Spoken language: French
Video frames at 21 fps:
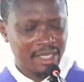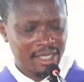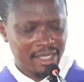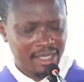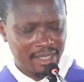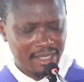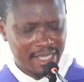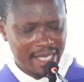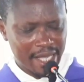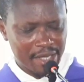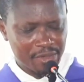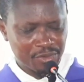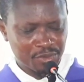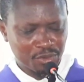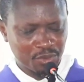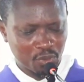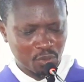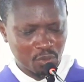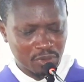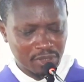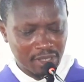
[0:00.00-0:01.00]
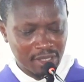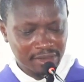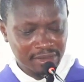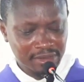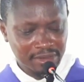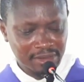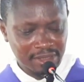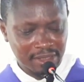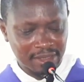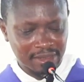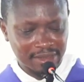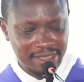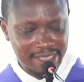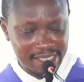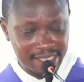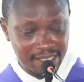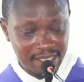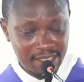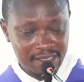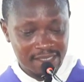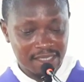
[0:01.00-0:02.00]
Il y a une trop grande
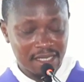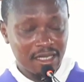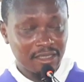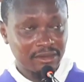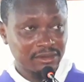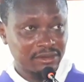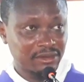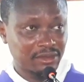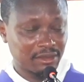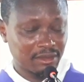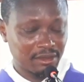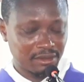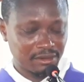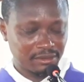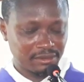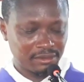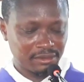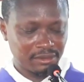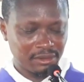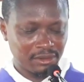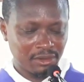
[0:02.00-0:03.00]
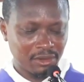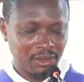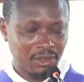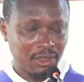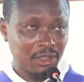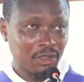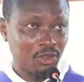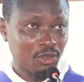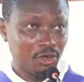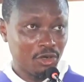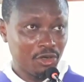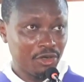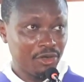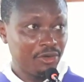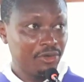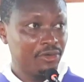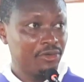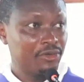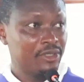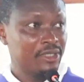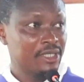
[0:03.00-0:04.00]
distance entre l'un
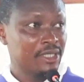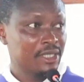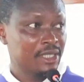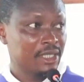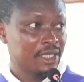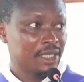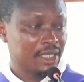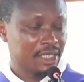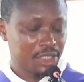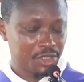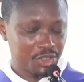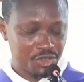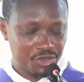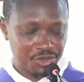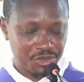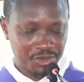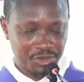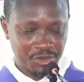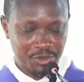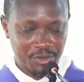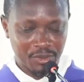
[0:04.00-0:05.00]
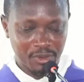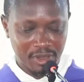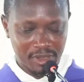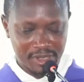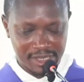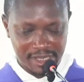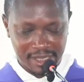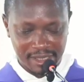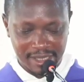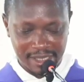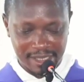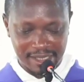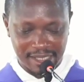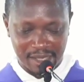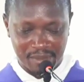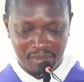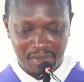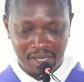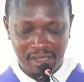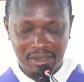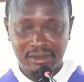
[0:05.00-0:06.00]
issu de l'Ancien
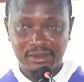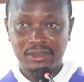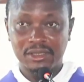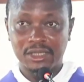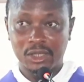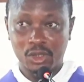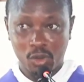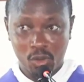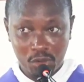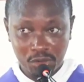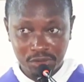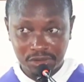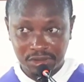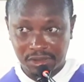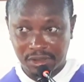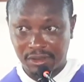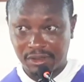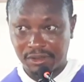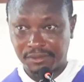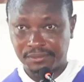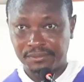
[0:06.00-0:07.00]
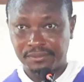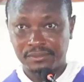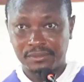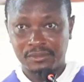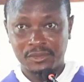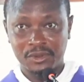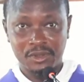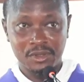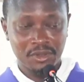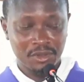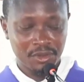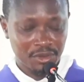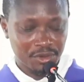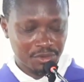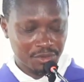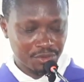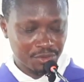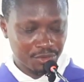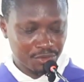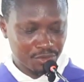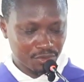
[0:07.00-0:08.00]
Testament et l'autre
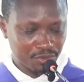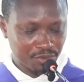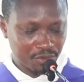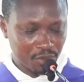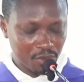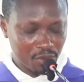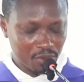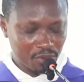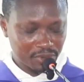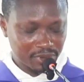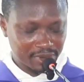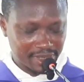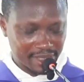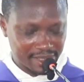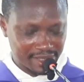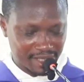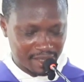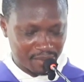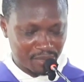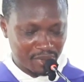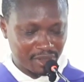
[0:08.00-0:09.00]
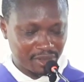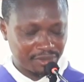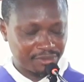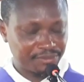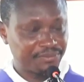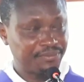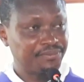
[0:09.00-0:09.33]
du Nouveau Testament.